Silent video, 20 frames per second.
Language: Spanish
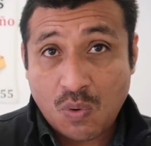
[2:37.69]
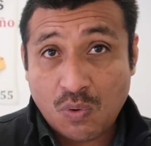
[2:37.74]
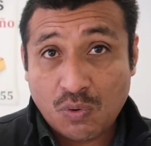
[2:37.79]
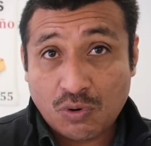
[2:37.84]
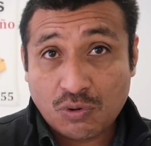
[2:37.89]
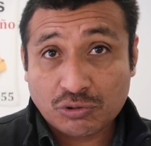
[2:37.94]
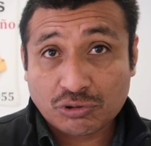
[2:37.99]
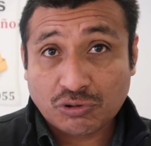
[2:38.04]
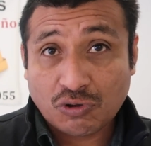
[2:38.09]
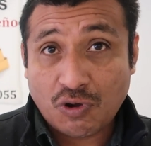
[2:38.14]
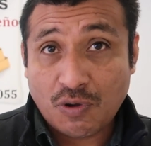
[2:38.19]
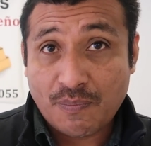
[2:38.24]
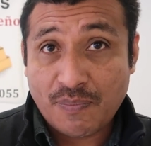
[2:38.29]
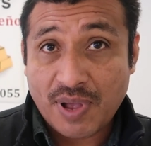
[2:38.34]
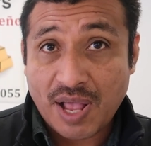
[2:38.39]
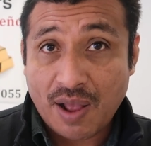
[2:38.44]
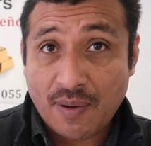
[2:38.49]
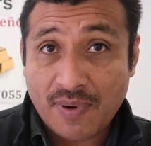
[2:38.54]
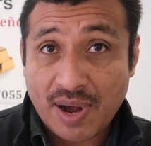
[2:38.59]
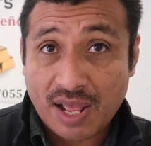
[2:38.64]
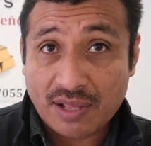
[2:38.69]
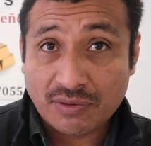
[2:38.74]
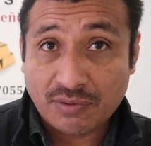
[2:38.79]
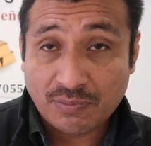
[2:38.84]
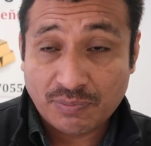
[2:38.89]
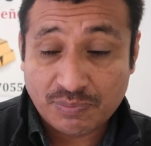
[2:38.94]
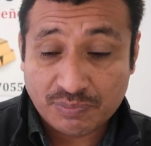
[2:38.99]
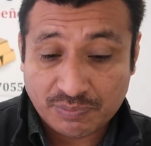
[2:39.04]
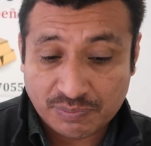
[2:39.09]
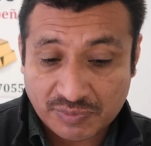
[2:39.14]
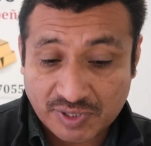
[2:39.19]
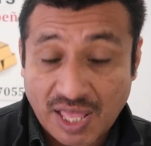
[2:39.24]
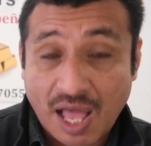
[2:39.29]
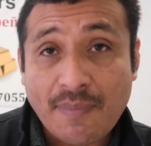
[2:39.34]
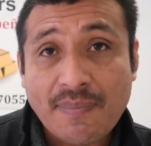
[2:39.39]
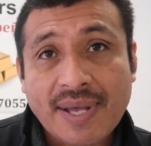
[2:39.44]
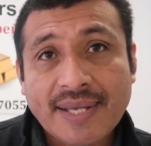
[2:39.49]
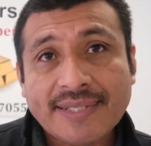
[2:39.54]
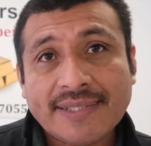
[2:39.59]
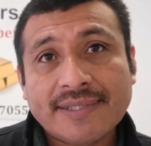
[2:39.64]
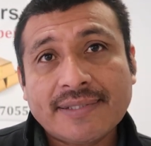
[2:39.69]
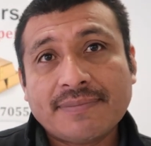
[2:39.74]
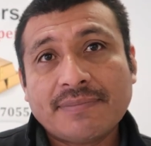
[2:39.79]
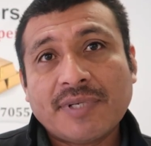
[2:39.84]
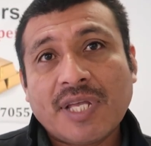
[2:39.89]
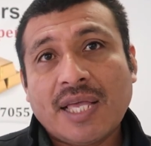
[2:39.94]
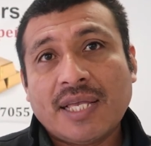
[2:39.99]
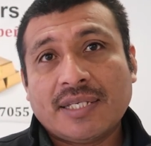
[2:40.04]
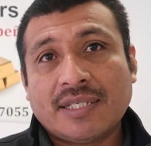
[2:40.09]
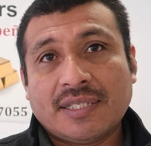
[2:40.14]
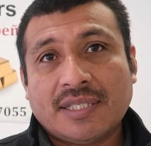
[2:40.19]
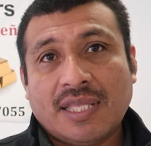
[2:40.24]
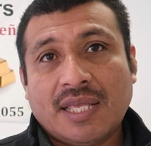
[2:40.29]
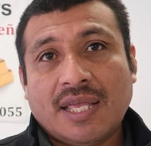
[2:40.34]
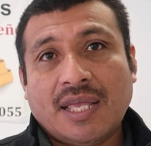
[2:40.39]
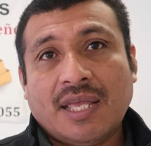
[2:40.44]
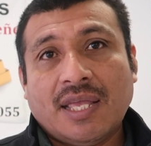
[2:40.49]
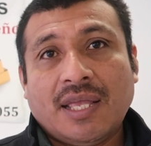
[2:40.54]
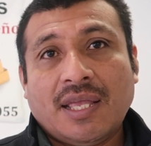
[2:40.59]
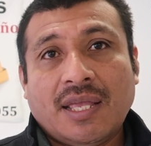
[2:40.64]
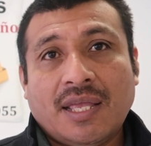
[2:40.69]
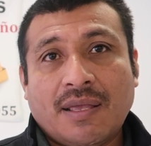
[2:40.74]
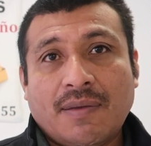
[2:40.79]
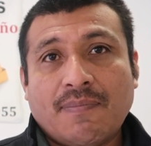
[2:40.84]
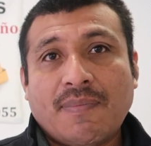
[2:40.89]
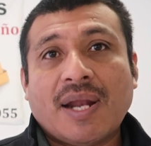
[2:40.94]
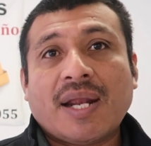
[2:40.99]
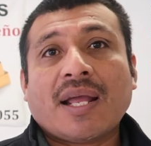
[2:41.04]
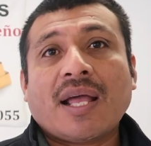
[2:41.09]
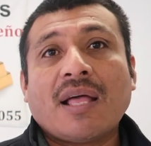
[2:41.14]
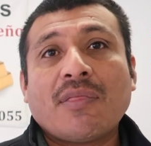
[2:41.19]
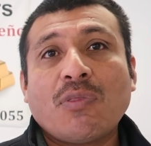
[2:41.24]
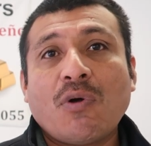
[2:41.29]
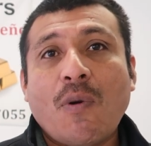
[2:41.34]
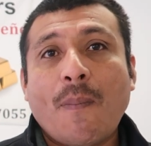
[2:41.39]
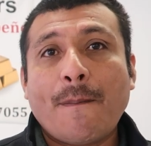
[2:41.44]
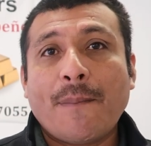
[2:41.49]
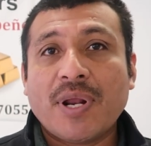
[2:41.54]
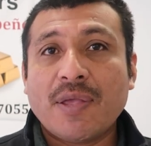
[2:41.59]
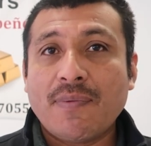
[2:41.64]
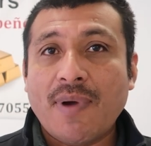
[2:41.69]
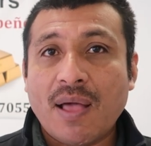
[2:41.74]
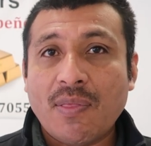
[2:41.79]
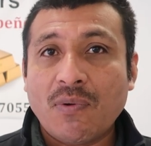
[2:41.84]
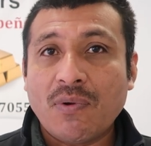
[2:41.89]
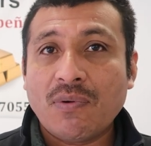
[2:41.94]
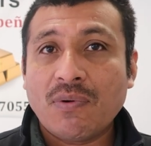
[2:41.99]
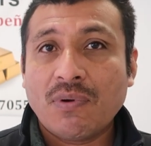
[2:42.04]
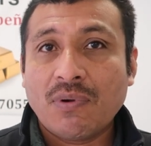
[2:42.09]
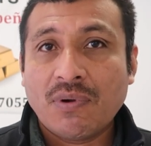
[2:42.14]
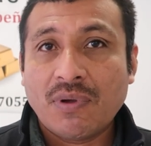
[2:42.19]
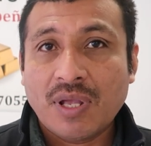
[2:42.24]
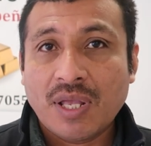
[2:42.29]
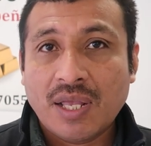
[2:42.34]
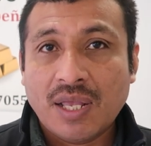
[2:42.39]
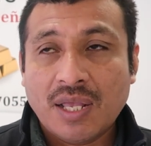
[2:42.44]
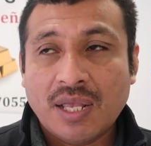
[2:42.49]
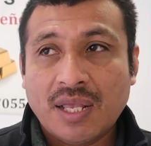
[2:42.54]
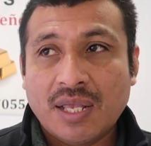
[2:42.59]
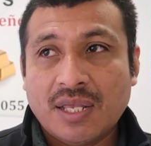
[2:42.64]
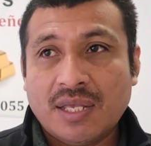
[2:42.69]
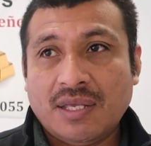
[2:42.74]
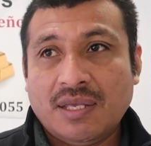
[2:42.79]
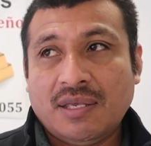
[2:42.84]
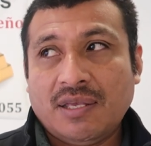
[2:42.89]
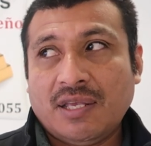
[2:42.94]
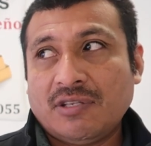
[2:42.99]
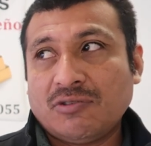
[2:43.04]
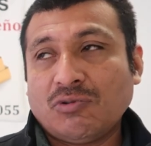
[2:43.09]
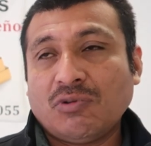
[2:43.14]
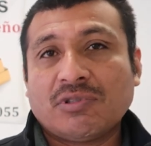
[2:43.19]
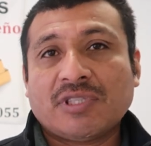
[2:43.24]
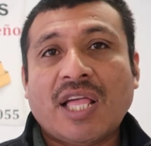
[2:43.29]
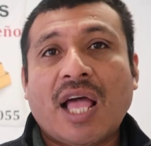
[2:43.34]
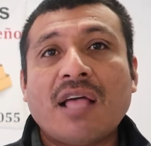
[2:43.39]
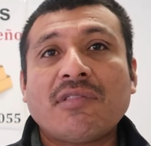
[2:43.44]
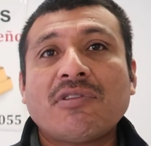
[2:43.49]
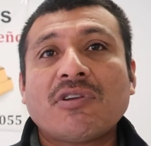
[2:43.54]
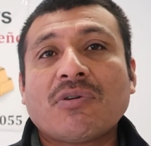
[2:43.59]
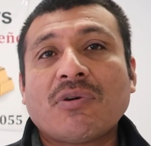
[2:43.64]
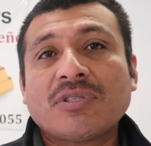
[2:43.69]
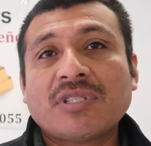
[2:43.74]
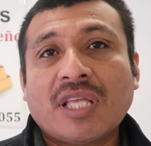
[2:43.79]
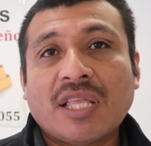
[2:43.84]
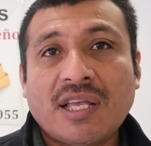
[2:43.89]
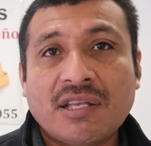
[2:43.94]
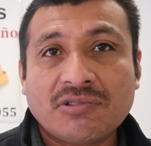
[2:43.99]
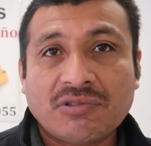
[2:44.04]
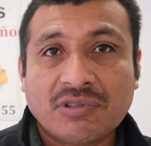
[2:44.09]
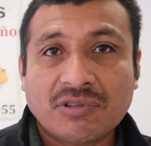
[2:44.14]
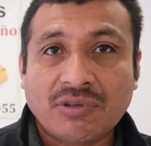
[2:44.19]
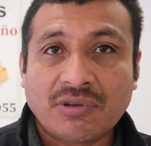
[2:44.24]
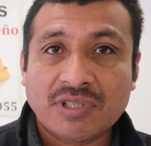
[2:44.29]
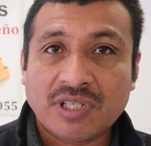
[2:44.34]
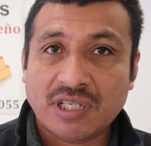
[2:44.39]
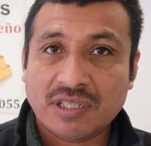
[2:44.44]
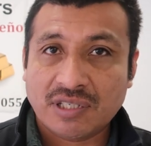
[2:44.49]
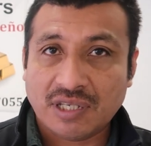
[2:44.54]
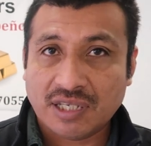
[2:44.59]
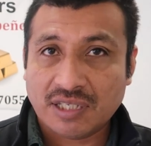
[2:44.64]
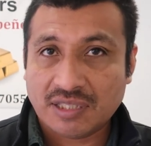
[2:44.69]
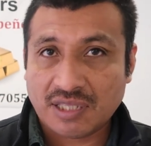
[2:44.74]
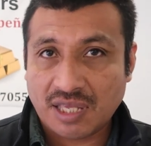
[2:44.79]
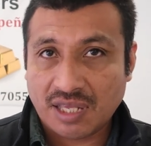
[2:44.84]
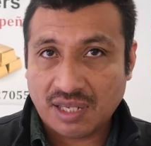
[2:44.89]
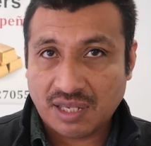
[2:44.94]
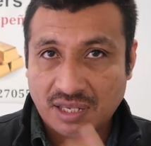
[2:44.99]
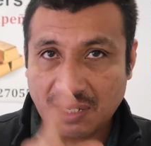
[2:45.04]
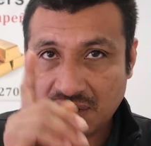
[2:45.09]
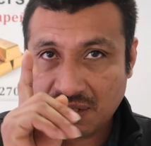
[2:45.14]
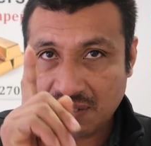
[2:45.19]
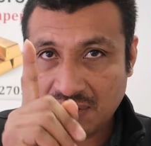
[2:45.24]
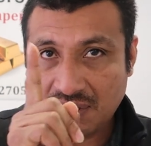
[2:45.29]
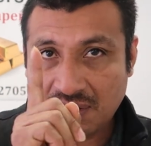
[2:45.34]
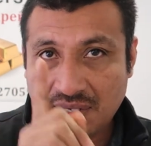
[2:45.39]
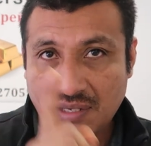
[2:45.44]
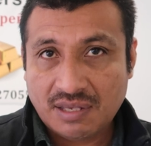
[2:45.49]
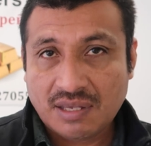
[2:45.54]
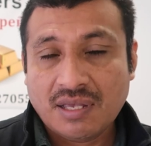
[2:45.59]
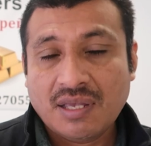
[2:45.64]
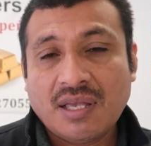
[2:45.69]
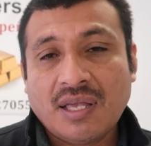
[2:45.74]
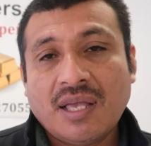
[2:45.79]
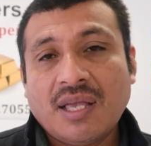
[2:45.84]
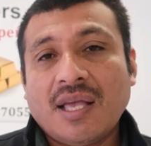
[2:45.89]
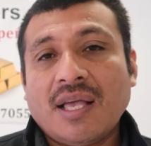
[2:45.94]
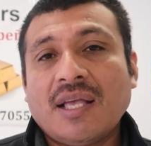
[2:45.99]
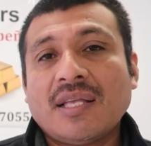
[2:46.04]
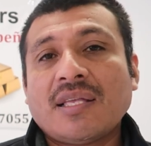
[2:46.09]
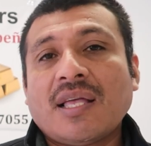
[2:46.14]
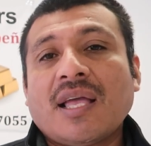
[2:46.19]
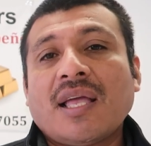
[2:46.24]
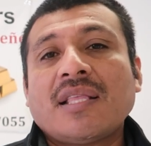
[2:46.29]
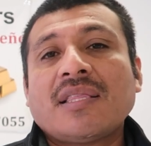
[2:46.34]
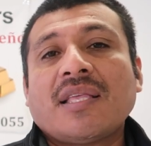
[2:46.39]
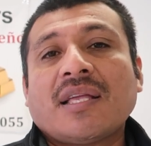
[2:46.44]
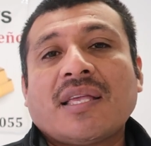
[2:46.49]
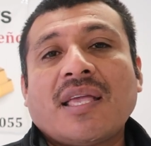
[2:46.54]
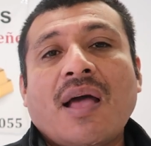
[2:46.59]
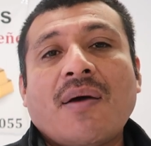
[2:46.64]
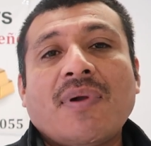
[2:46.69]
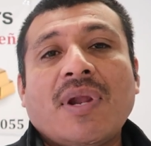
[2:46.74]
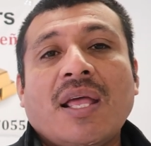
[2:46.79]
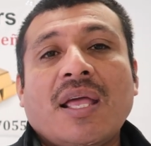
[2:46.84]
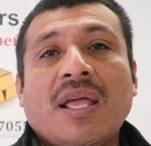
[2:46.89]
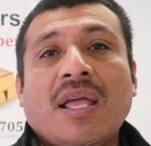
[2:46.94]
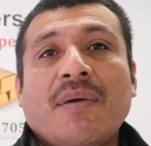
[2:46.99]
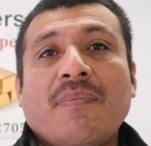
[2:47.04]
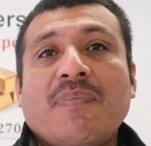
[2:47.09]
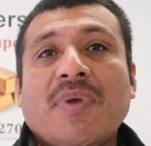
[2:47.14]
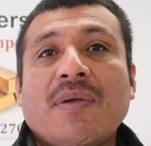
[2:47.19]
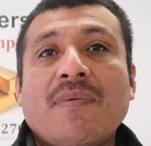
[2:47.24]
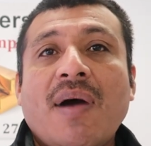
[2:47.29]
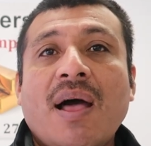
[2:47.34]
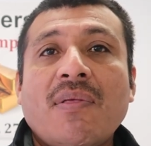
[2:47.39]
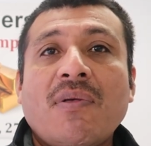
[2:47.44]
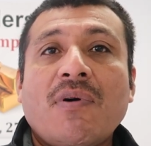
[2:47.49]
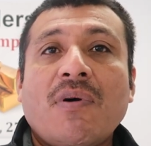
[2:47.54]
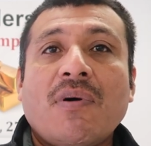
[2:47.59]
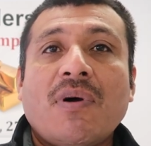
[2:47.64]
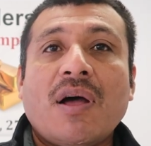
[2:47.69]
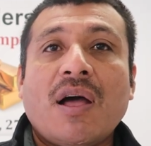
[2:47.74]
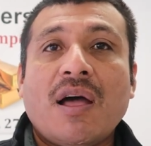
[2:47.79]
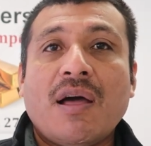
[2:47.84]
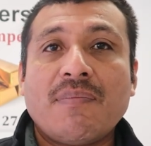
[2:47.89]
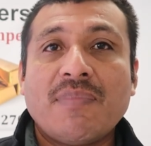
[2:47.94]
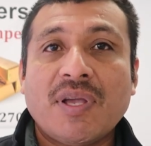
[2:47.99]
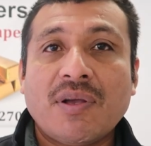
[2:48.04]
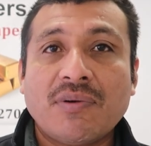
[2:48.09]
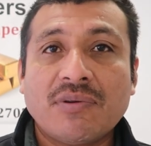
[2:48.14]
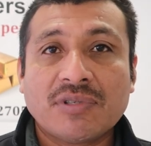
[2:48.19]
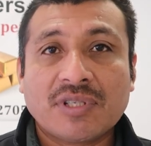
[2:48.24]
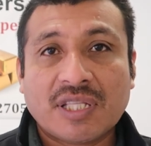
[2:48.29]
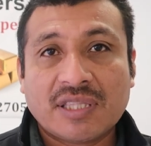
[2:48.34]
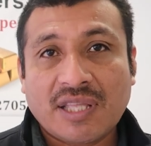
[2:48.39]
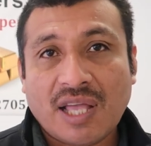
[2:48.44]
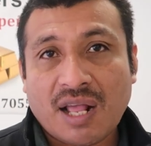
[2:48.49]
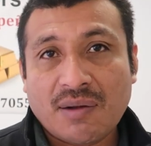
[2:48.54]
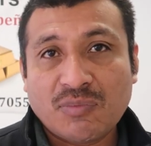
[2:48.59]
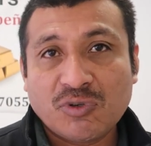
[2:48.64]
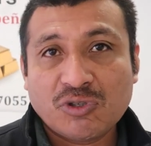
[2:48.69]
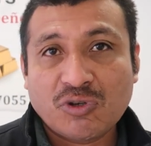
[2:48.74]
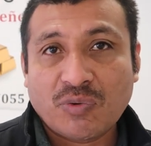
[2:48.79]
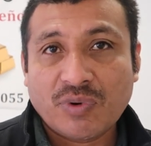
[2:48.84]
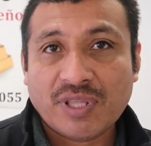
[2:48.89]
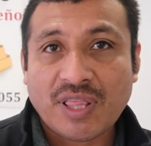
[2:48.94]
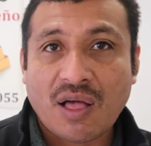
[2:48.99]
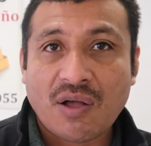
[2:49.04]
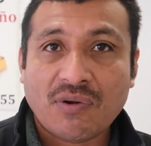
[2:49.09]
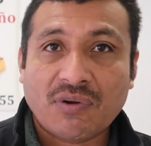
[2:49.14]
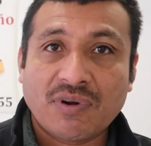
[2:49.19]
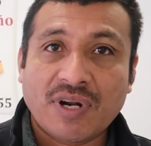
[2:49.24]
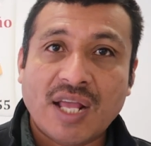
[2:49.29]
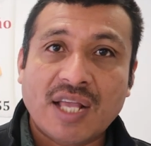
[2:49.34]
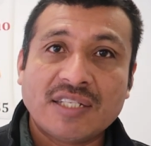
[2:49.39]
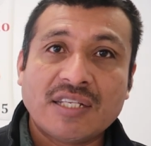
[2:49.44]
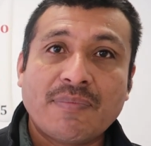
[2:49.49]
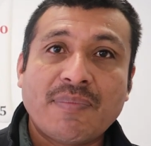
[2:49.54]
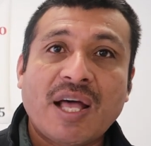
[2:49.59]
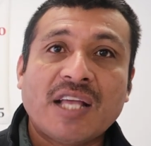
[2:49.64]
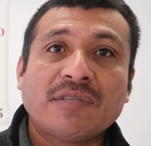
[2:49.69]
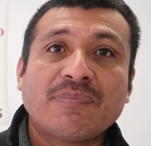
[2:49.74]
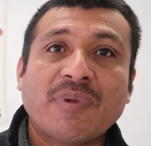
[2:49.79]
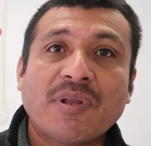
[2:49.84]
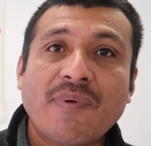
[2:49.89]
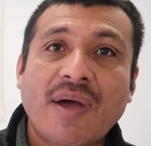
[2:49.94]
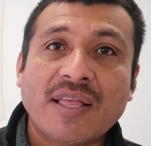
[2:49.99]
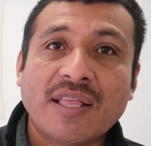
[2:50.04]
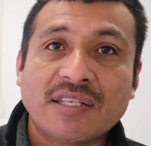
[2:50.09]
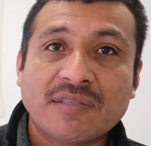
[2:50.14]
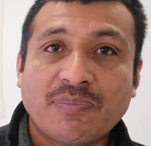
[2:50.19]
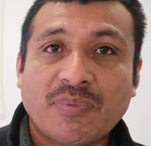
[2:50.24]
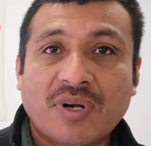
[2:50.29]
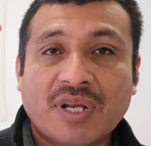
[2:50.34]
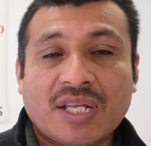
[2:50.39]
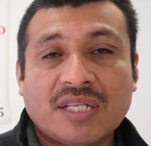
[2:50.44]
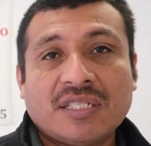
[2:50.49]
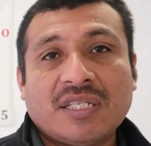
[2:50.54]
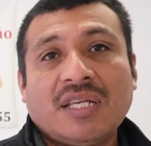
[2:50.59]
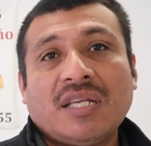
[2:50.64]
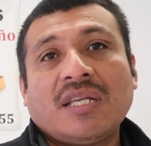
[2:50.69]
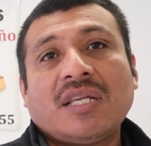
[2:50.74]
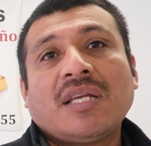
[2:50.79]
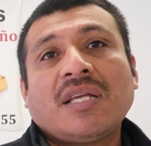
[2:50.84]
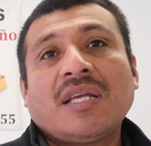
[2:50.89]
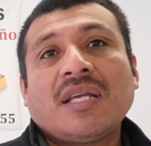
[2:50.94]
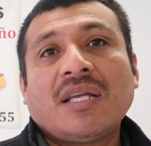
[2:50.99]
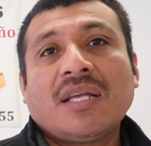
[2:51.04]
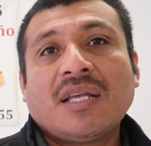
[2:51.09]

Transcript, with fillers: unos compas hablando, damas, este, marcando privado y insultando y cosas de eso. Entonces, este, esa gente que hable privado, amigos, que tengan mucho cuidado con esas llamadas privadas porque sí